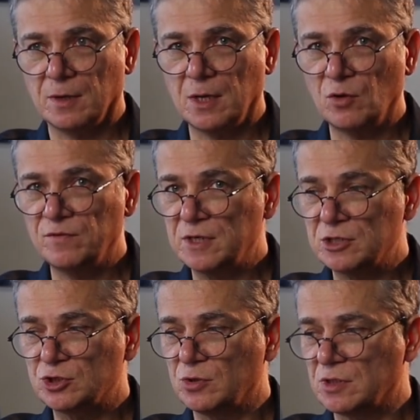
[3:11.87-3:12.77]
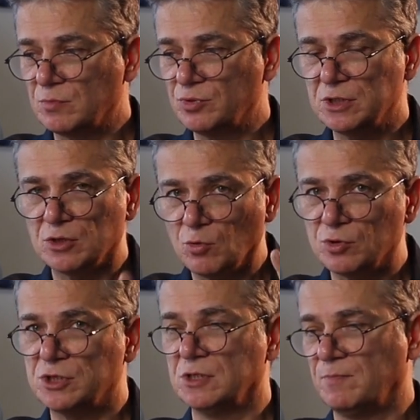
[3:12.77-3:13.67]
Я уверен, что это будет
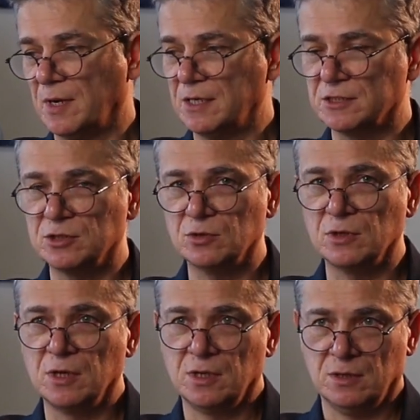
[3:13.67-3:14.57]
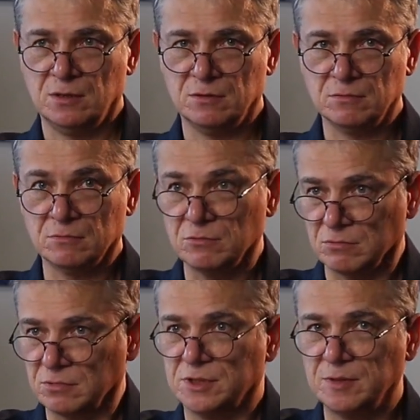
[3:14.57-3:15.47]
очень полезный э,
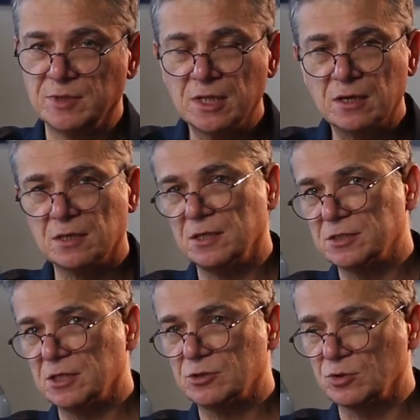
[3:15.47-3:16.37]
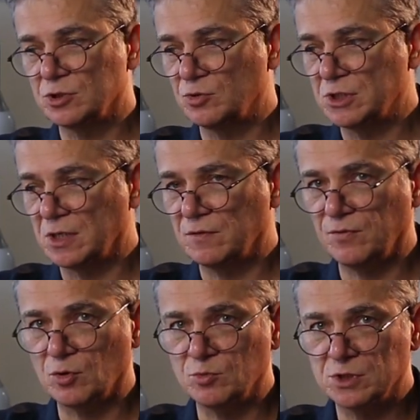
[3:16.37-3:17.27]
ну, семинар для тех, кто изучает
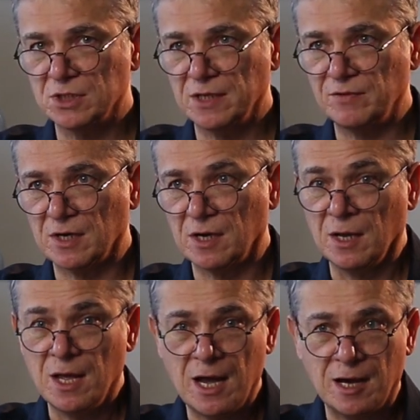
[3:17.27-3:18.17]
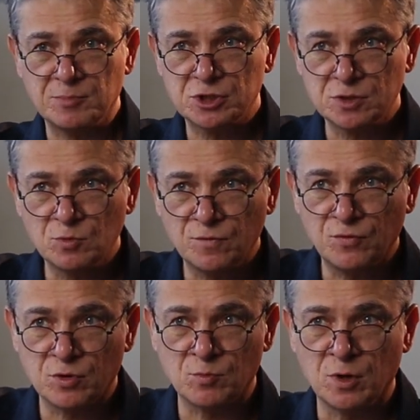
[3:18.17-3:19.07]
форму человека. А почему
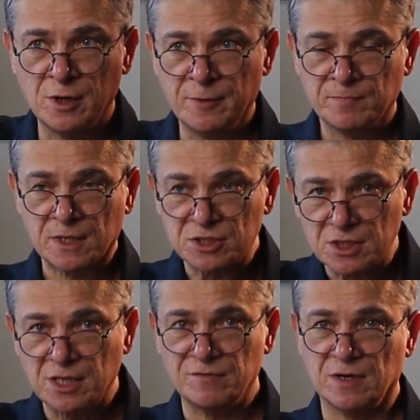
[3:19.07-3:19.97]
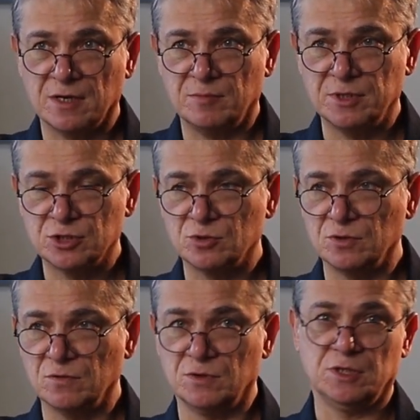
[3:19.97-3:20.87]
форму человека
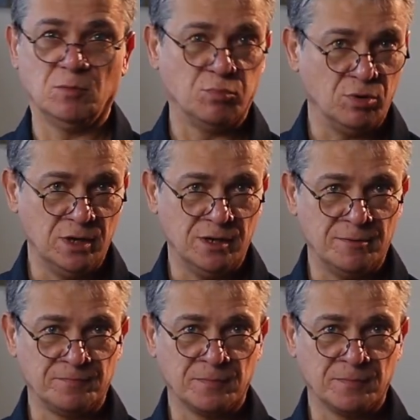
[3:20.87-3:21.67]
обнаженного тем более?